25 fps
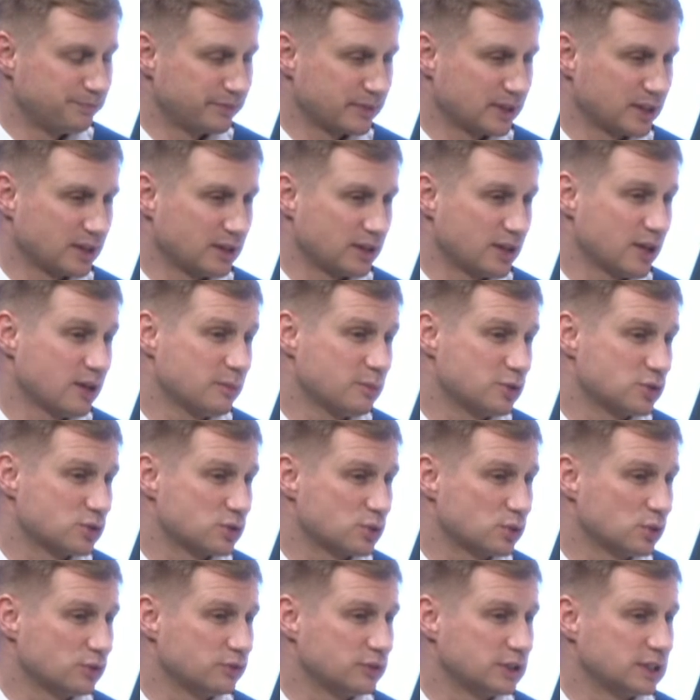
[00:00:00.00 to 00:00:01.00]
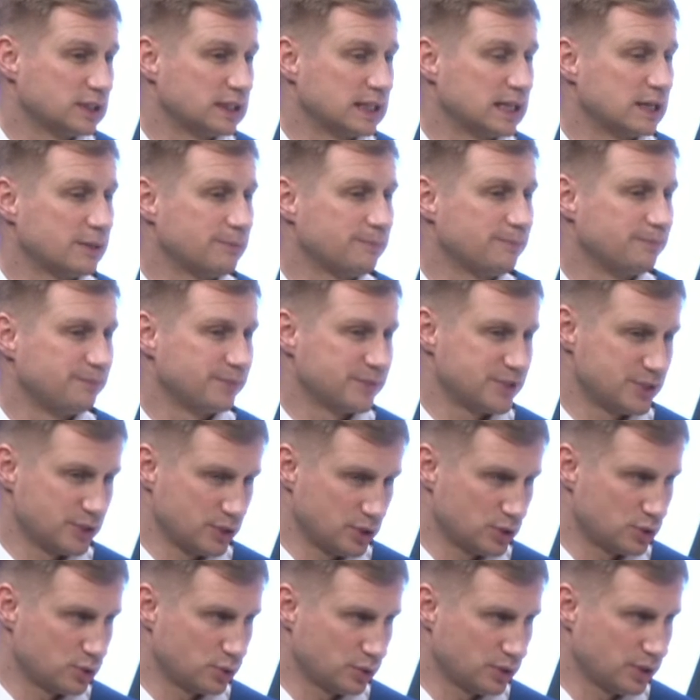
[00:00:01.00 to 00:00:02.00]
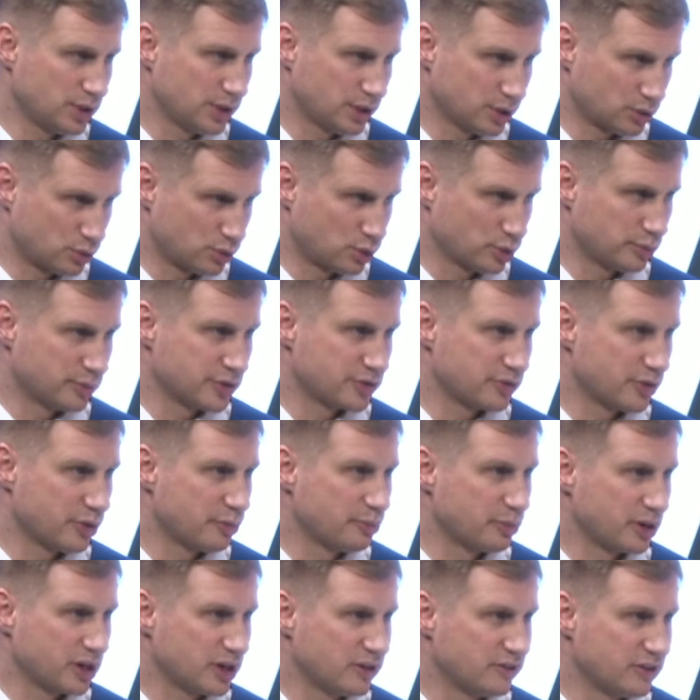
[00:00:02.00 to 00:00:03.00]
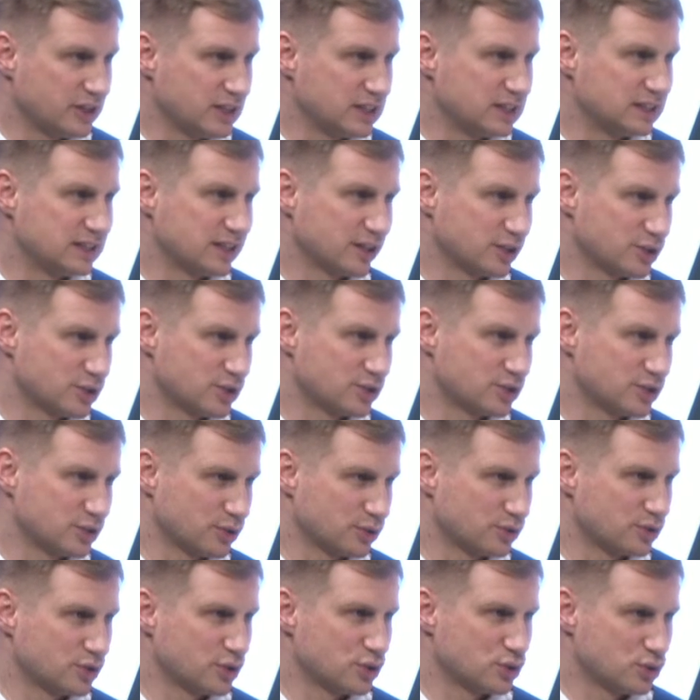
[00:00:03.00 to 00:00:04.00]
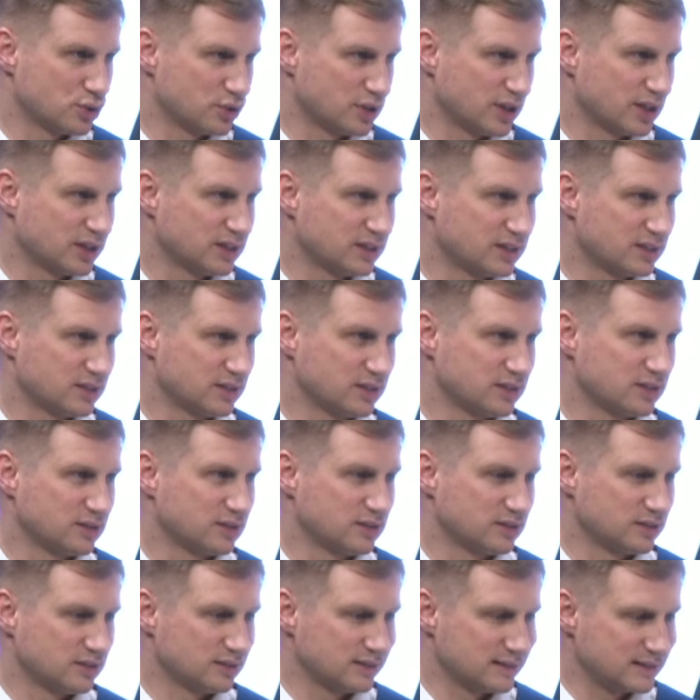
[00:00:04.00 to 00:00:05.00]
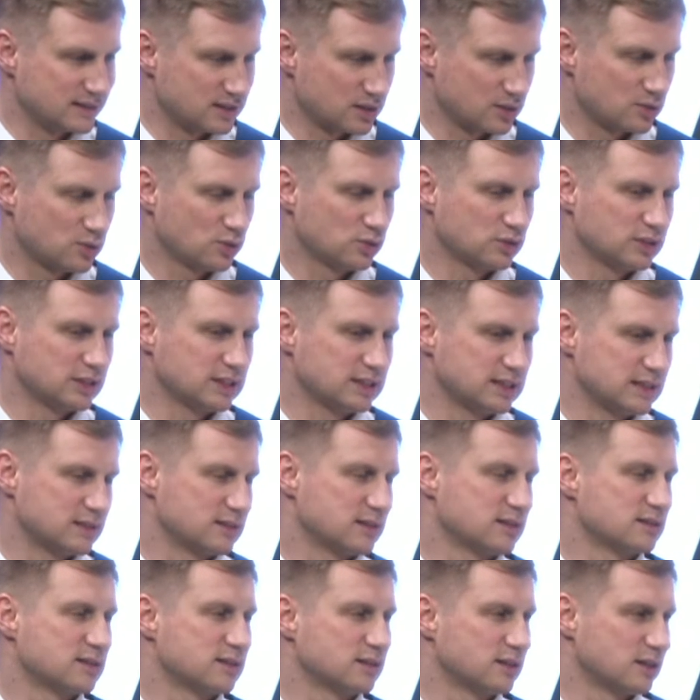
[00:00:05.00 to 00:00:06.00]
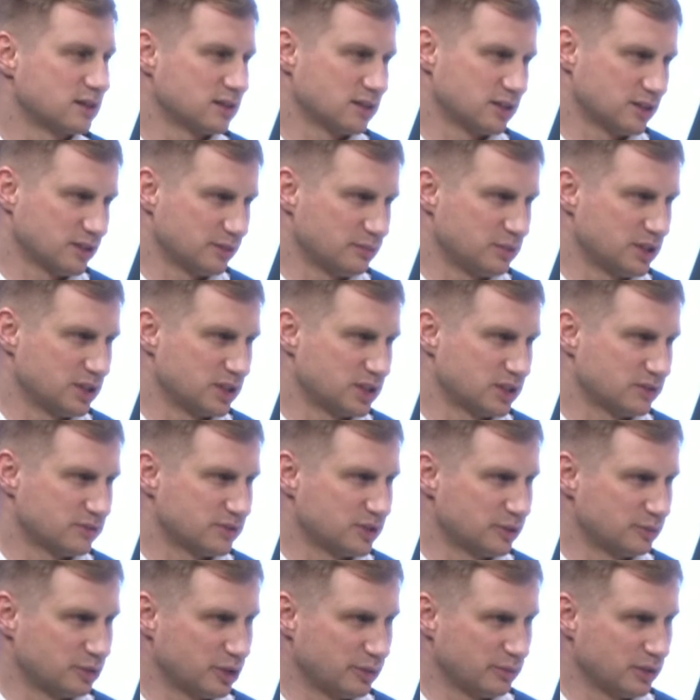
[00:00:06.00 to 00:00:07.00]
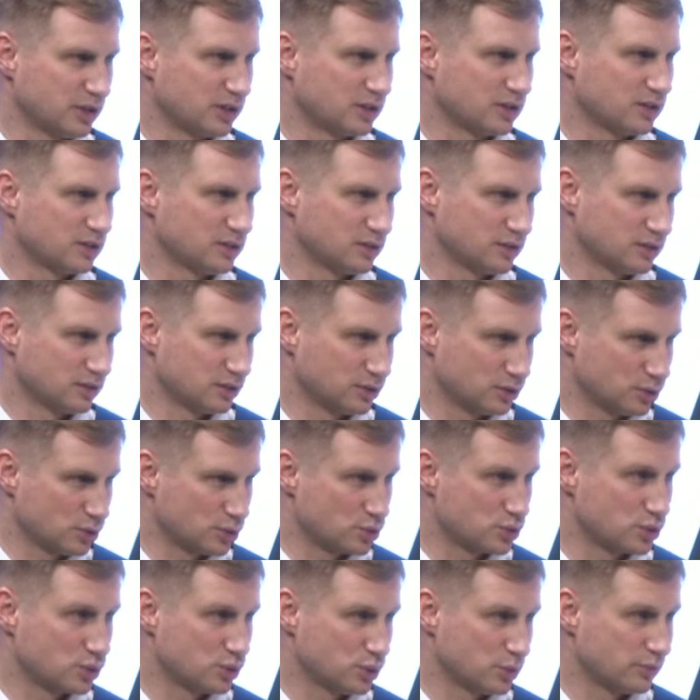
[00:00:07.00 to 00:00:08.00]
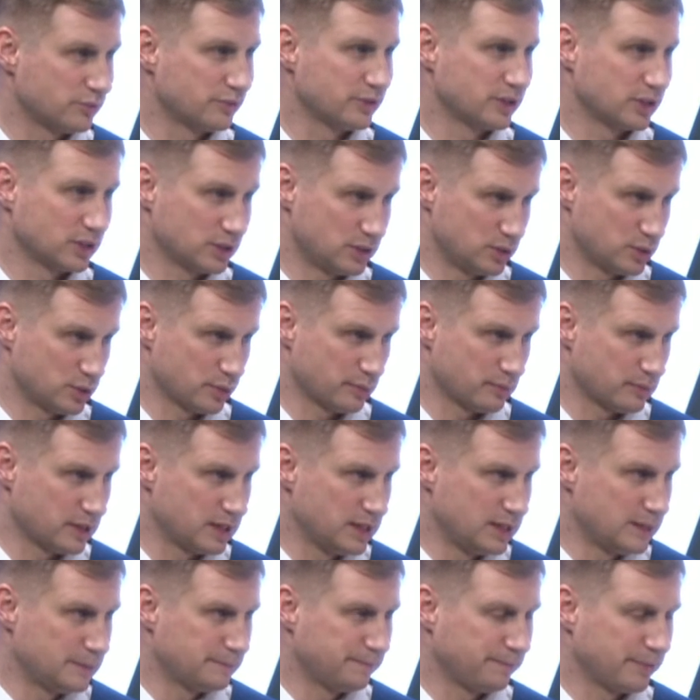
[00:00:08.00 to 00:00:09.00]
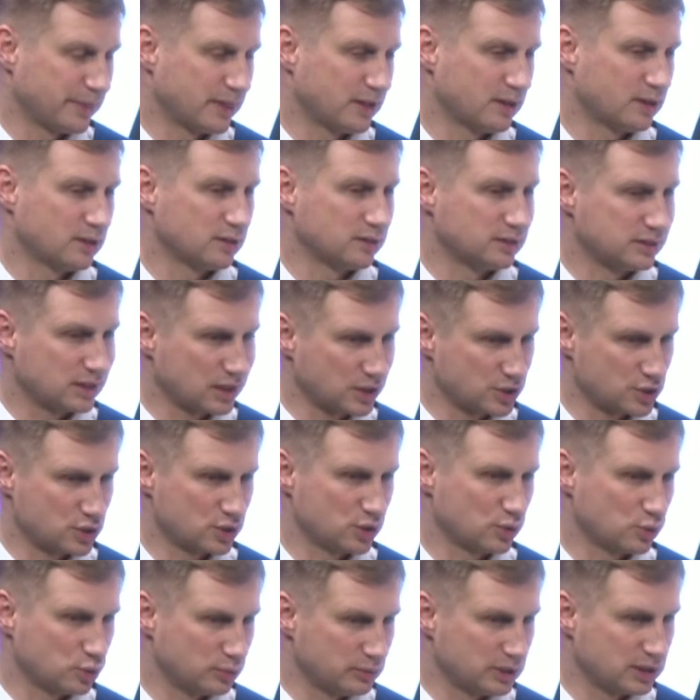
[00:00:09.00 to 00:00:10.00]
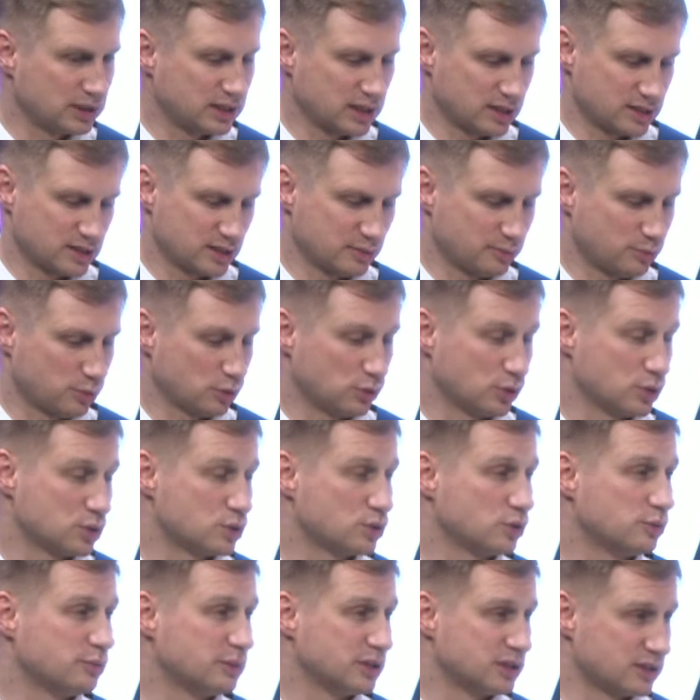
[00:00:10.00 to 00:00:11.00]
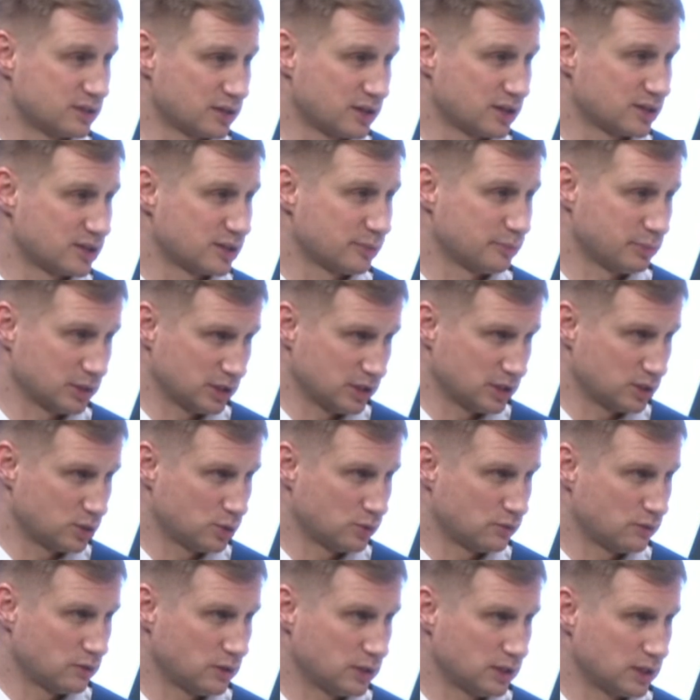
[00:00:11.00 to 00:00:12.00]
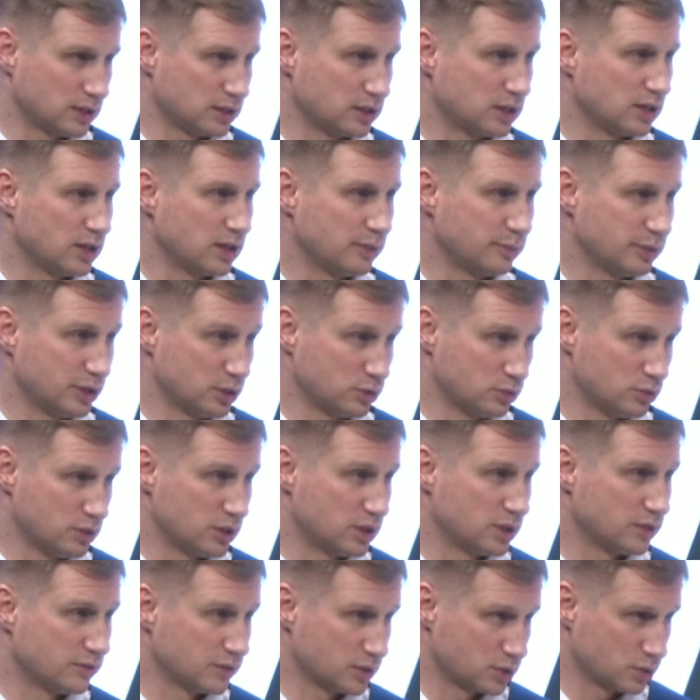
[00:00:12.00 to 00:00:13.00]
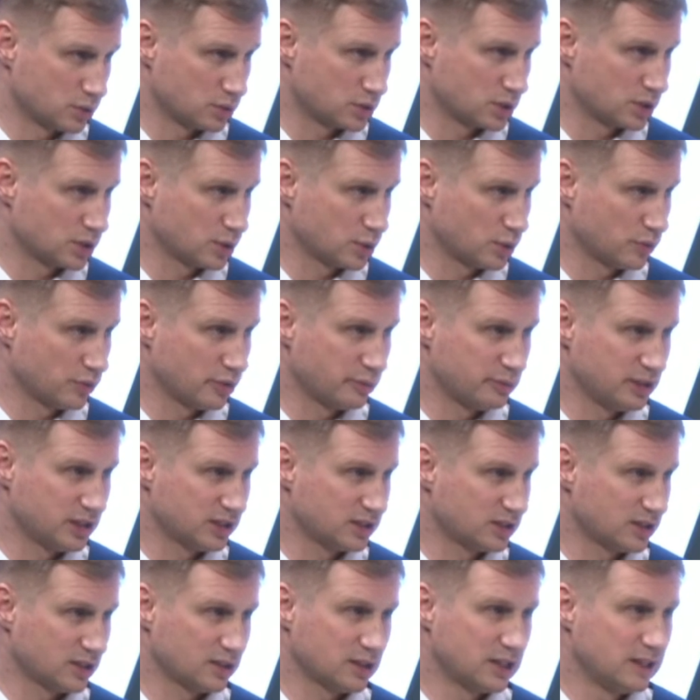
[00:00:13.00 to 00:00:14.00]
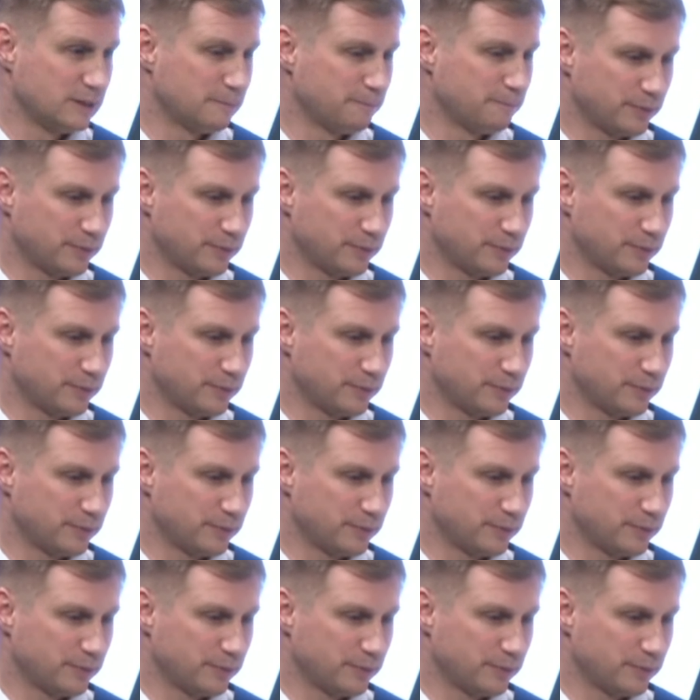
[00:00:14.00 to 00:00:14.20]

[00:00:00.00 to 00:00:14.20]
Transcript: Да, безусловно, на территории, которую мы с вами проговорили, также остается еще ряд э, незаконных, нестационарных объектов. Например, э, тот же дом вверх дном. Э, также документация полностью администрации подготовлена для принудительного сноса такого объекта.